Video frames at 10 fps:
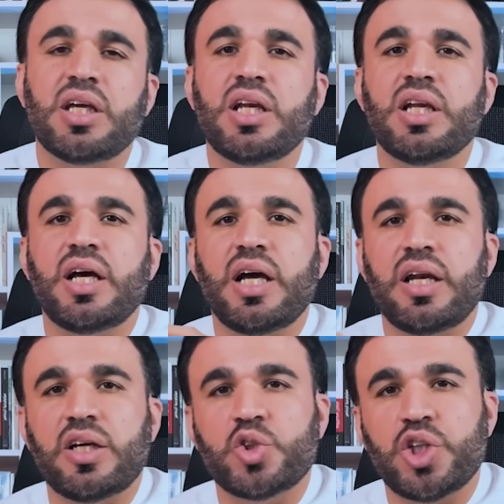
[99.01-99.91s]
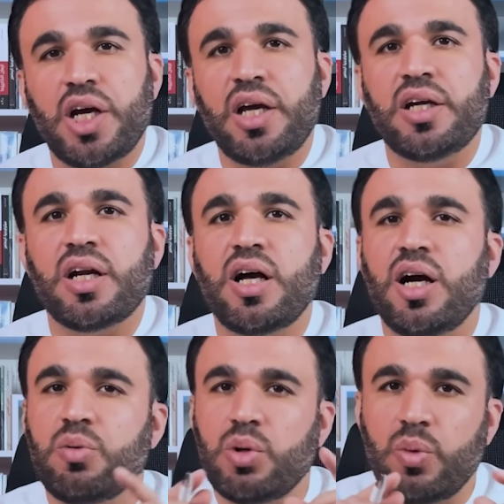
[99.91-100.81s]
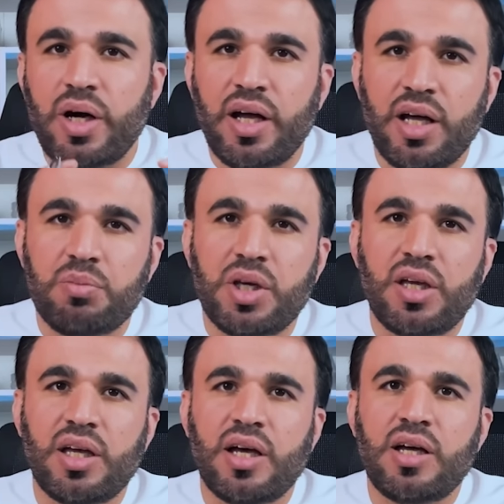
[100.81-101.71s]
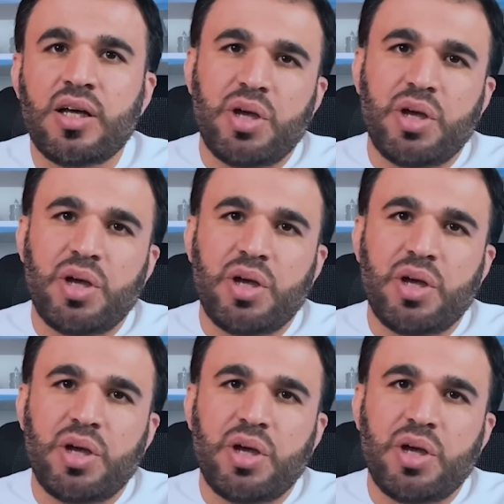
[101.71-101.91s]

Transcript: إلا الأشاعرة أو الوهابية